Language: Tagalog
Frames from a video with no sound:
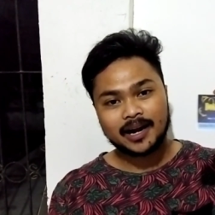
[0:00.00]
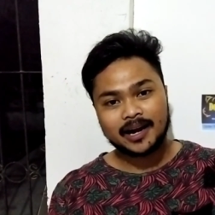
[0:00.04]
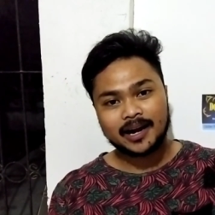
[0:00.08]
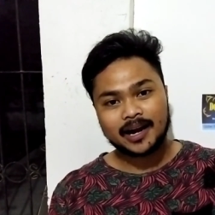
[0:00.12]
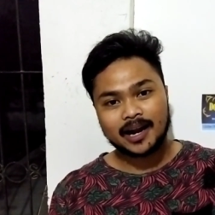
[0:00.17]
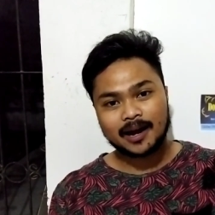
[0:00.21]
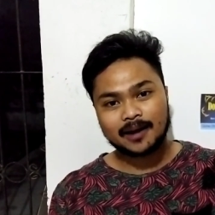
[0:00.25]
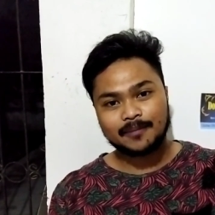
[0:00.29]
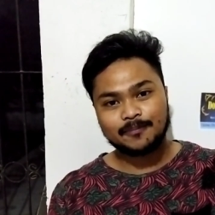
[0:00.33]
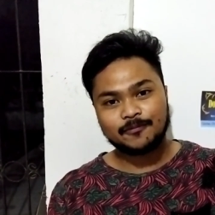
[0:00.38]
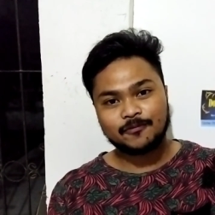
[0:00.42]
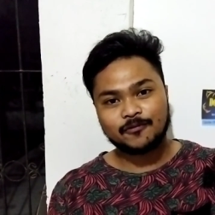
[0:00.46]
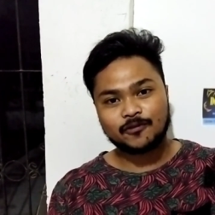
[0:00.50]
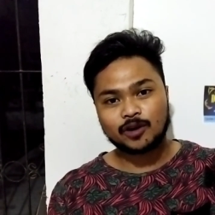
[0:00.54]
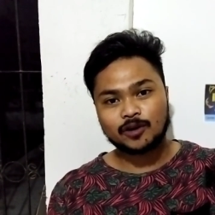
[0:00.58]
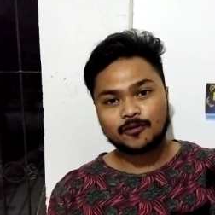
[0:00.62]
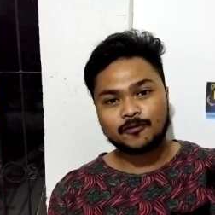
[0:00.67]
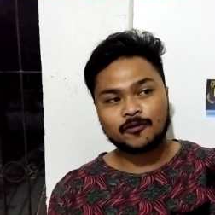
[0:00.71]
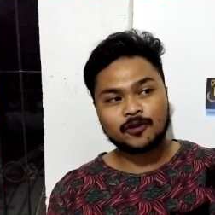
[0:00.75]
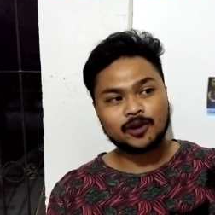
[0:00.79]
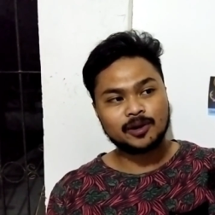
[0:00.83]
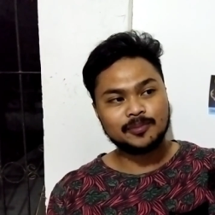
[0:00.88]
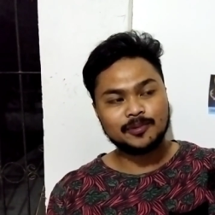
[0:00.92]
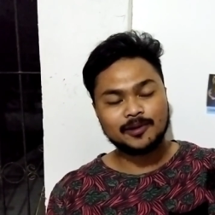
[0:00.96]

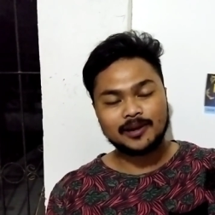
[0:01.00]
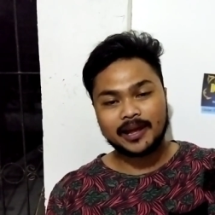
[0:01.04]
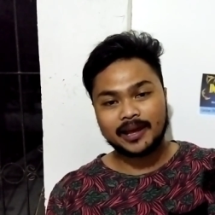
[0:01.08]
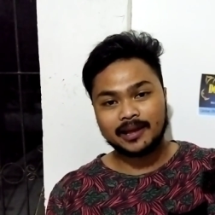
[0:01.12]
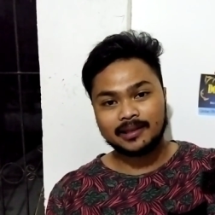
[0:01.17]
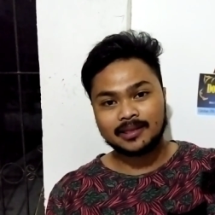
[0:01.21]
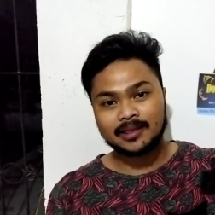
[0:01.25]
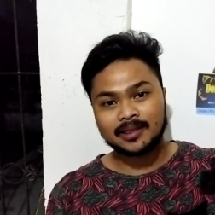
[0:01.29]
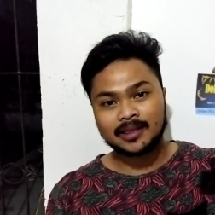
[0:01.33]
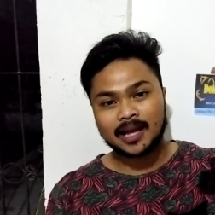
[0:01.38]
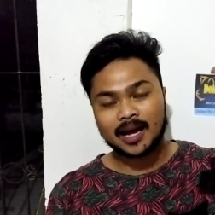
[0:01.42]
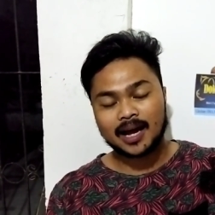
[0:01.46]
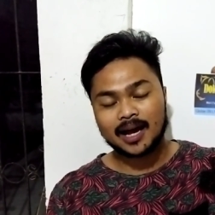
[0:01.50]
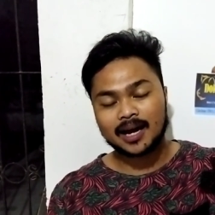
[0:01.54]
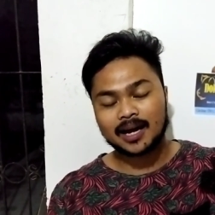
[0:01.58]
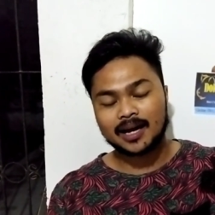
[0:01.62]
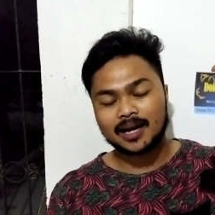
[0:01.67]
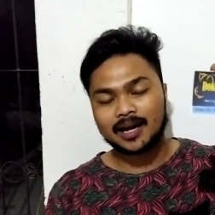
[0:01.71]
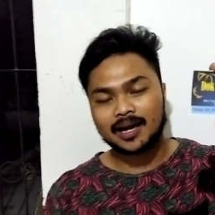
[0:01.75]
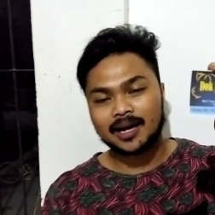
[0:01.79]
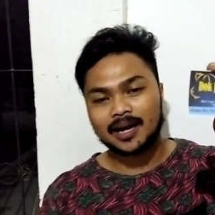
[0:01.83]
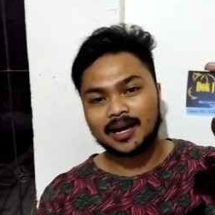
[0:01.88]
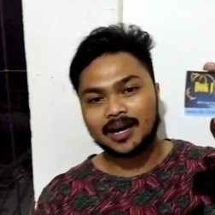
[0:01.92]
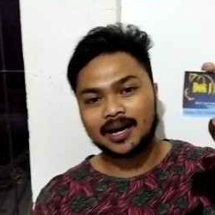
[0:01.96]
nagfo-formulate ng
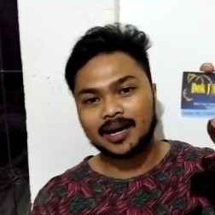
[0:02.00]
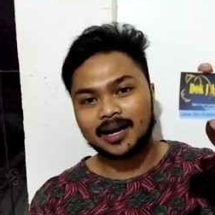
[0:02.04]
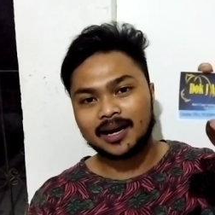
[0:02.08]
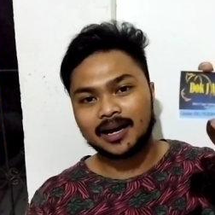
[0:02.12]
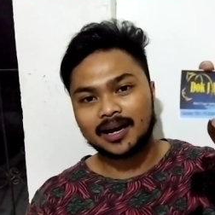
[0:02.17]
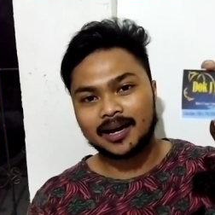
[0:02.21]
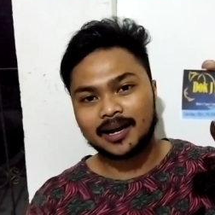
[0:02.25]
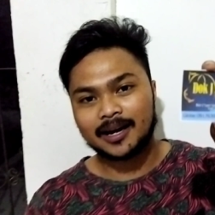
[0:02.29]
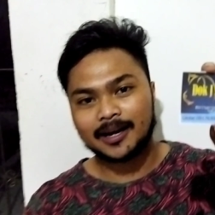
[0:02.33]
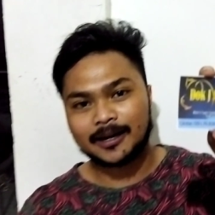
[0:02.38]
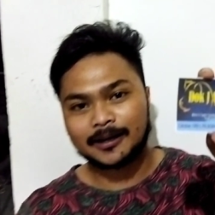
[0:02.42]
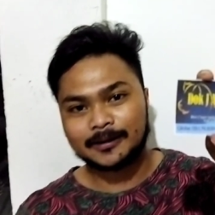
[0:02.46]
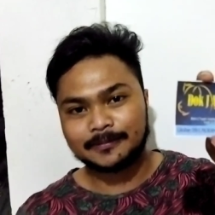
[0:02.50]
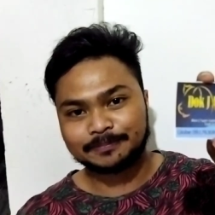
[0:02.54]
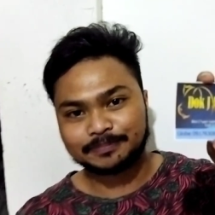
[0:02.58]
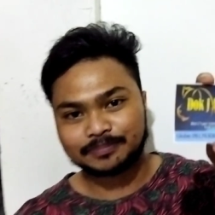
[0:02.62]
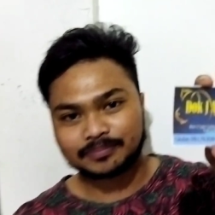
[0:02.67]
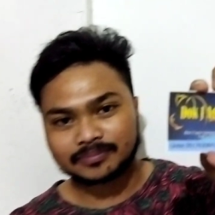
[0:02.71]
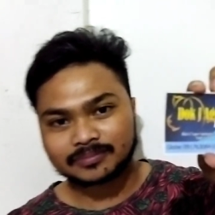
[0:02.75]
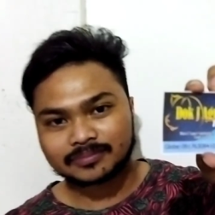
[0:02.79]
uh,